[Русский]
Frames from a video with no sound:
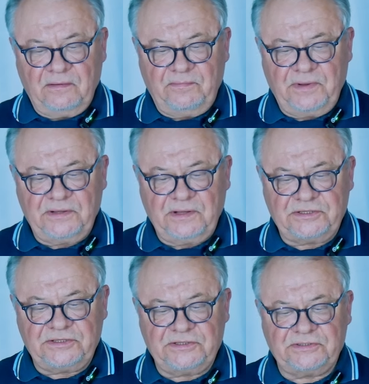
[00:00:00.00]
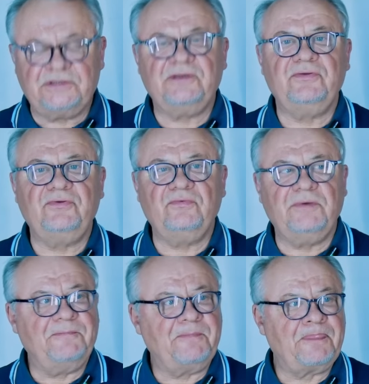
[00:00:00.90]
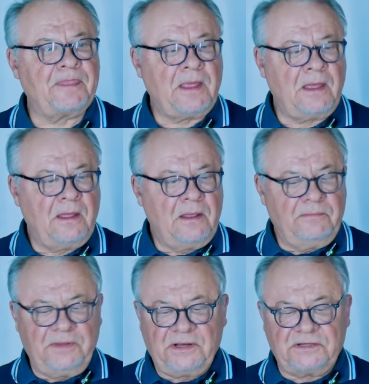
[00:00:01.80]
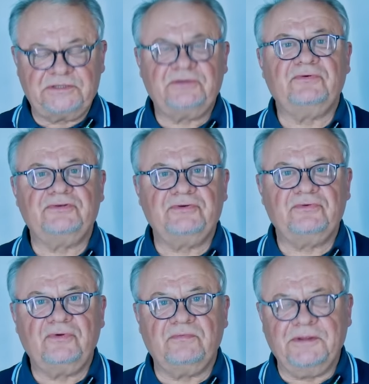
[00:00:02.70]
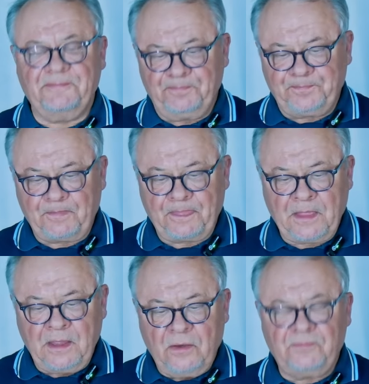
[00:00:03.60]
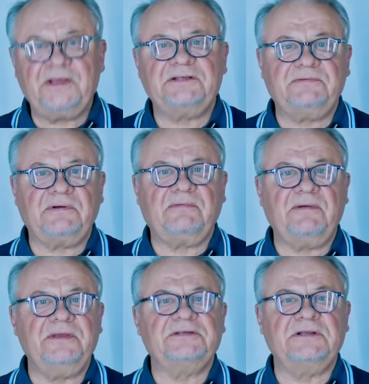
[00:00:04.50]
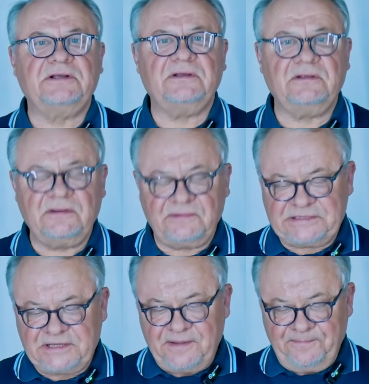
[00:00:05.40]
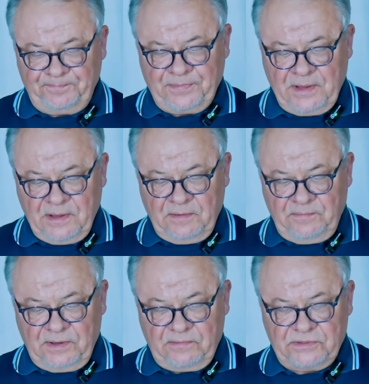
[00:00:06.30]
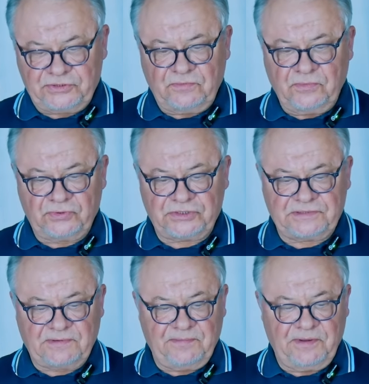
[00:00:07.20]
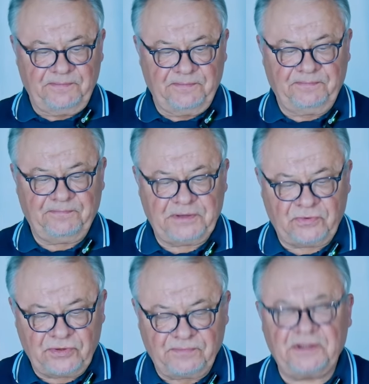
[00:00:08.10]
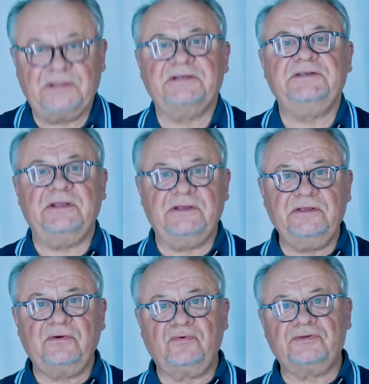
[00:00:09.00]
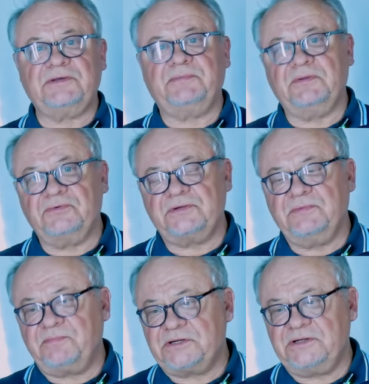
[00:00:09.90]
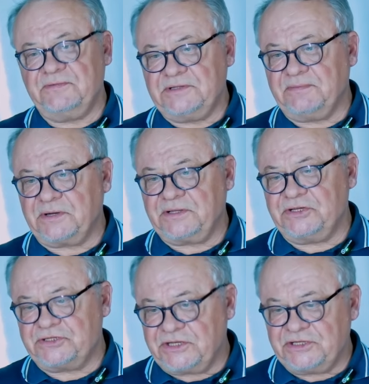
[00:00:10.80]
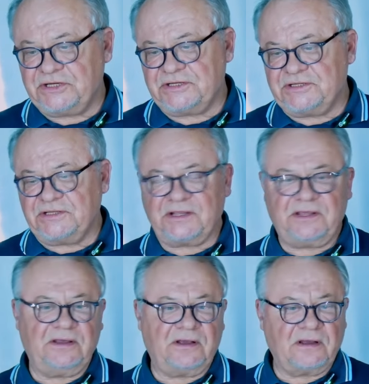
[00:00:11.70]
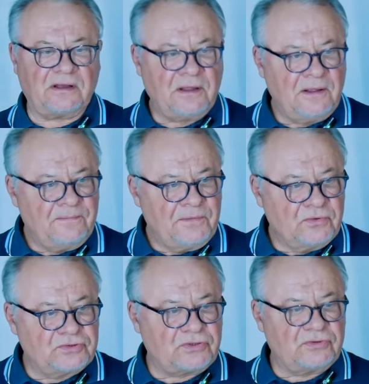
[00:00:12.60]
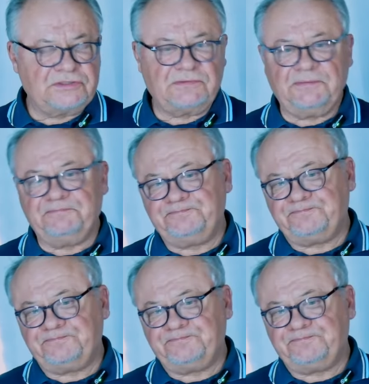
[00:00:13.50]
передачи из YouTube. Мне кажется, это очень удобно. У меня есть к вам несколько новостей. Первое, что мы уже с вами подходим где-то к середине курса, потому что мы прошли все практические части, такие как устройство